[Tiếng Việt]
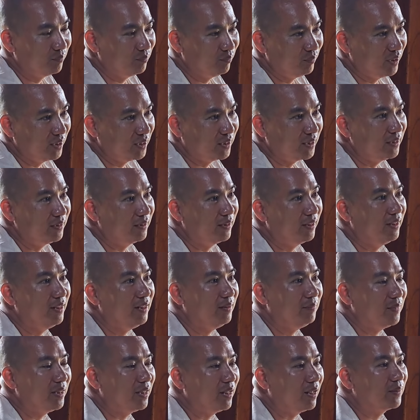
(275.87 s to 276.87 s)
mình kinh tế
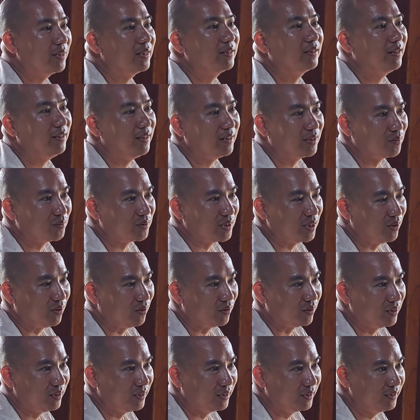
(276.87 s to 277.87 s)
mình làm kinh tế ở trong sài
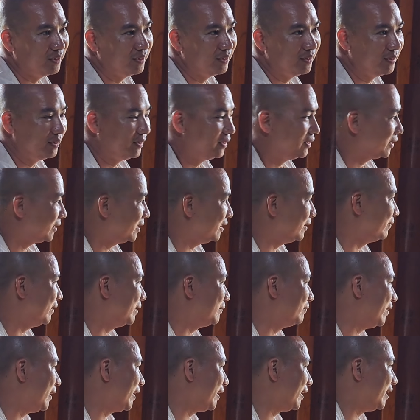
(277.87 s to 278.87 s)
gòn đấy thì mình
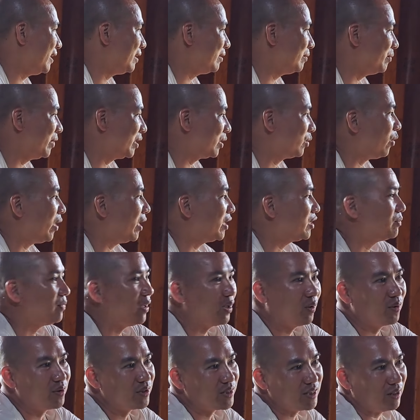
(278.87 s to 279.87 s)
về đây mình quay cho bà
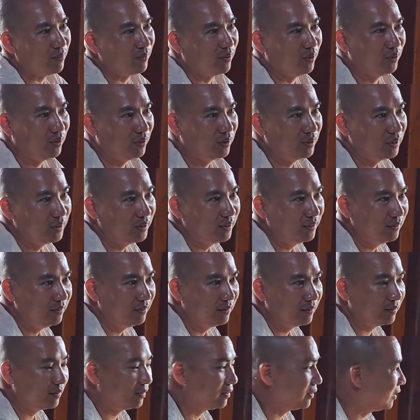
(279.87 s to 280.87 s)
con xem thôi
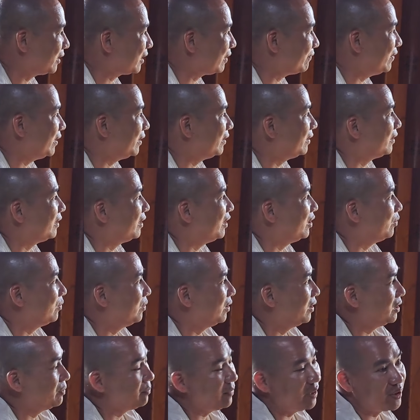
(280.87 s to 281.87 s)
đấy, tại vì nhiều
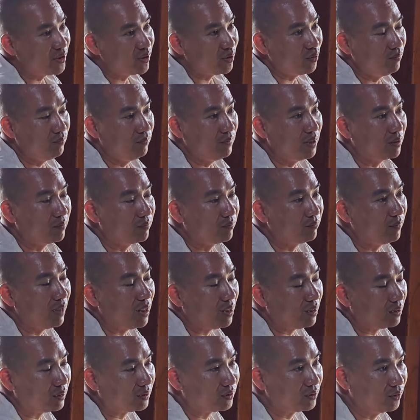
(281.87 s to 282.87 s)
người miền trung miền bắc
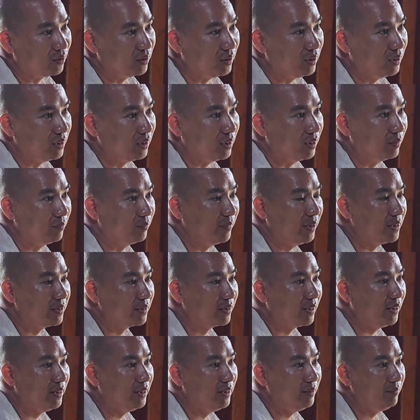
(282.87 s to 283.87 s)
rồi à, miền
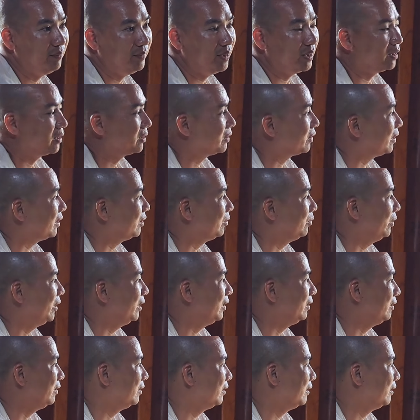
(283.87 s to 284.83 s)
tây miền tây nguyên